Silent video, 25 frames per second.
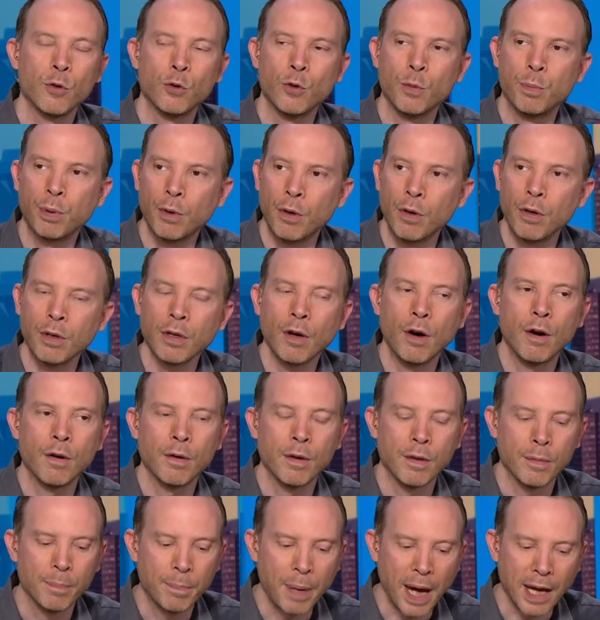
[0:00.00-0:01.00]
de prendre
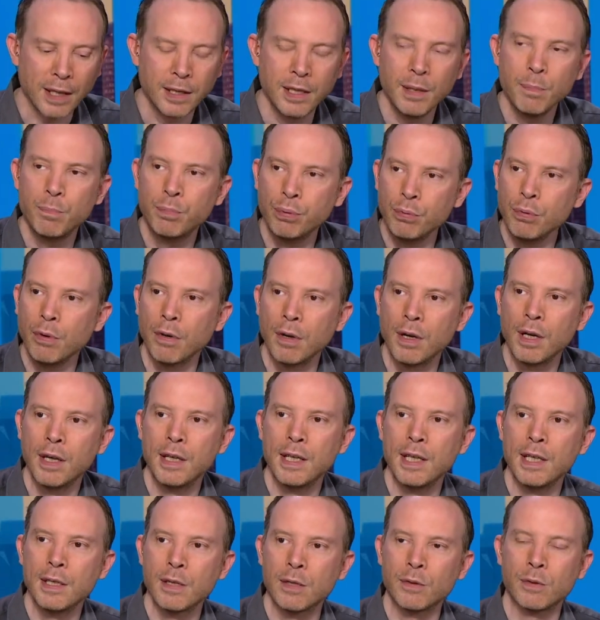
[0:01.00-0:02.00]
euh, parti pour
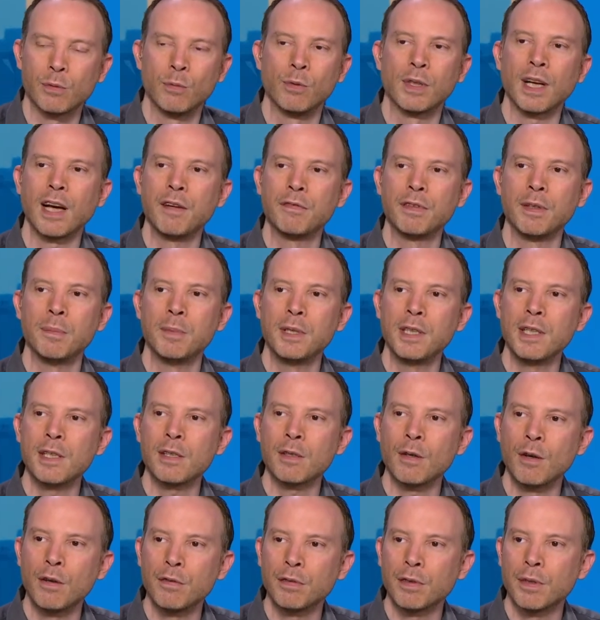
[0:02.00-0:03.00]
les ultra-féministes.
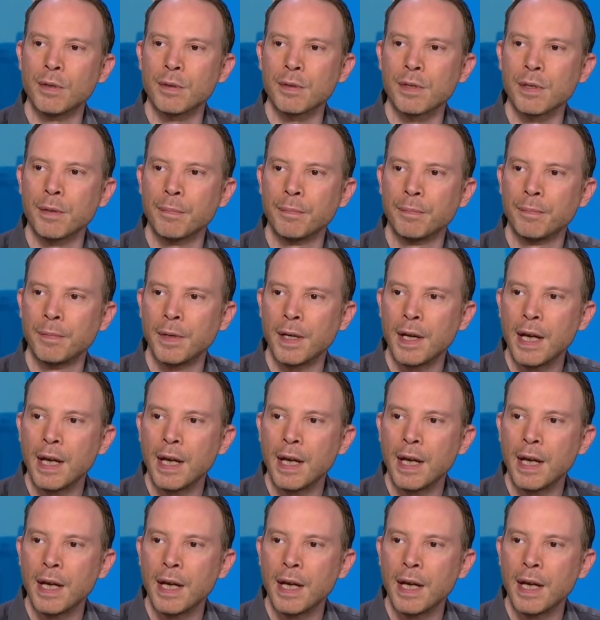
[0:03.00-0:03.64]
L'idée, c'est de créer de la